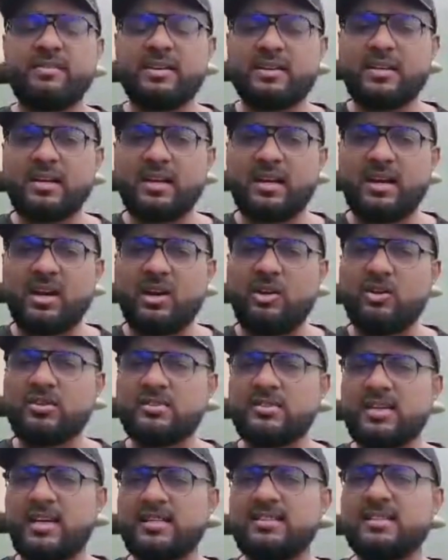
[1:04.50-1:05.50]
का और
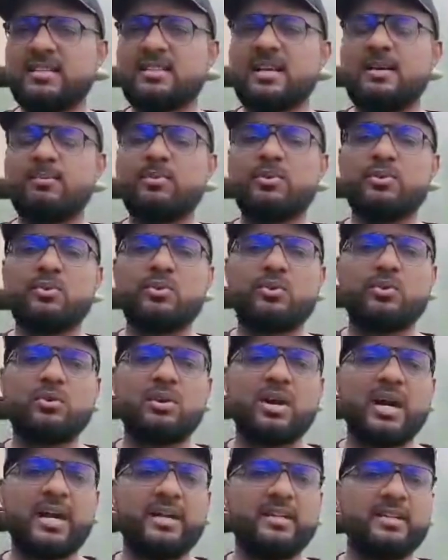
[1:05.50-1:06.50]
साथ साथ आप लोगों को
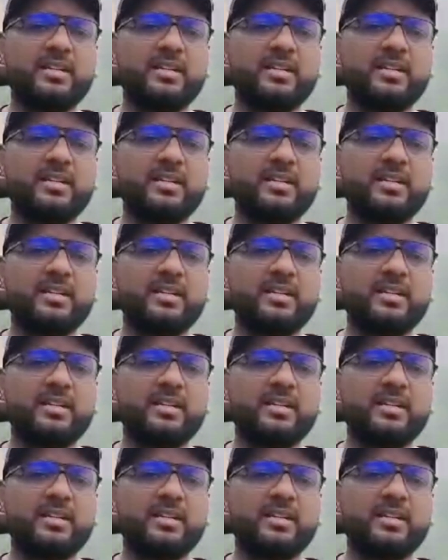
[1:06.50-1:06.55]
गाइड